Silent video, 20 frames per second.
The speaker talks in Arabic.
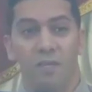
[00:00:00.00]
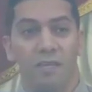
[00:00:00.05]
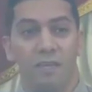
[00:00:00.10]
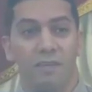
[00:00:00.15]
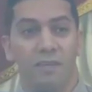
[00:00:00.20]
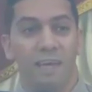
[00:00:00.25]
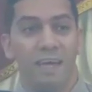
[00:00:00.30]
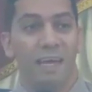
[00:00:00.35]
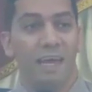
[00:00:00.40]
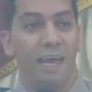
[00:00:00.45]

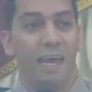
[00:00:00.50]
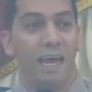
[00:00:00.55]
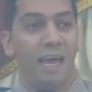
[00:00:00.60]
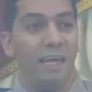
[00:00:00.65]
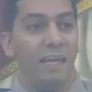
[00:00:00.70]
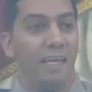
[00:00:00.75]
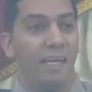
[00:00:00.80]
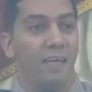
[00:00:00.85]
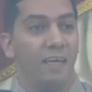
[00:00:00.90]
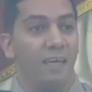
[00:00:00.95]
دخل
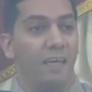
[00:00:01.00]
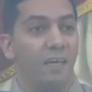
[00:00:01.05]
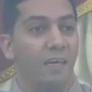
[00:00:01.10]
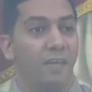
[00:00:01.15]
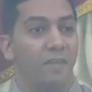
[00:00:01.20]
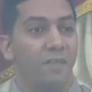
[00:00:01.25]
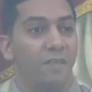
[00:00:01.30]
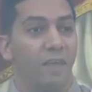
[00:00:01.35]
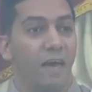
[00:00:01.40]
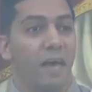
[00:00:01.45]
عليه
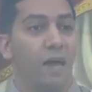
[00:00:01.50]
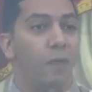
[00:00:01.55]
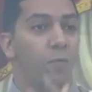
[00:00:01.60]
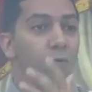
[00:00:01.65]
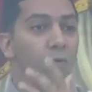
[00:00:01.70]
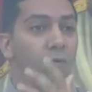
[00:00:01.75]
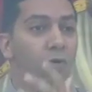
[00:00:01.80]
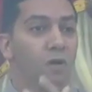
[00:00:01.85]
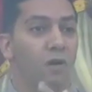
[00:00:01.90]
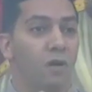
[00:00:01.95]

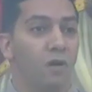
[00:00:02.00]
نهبه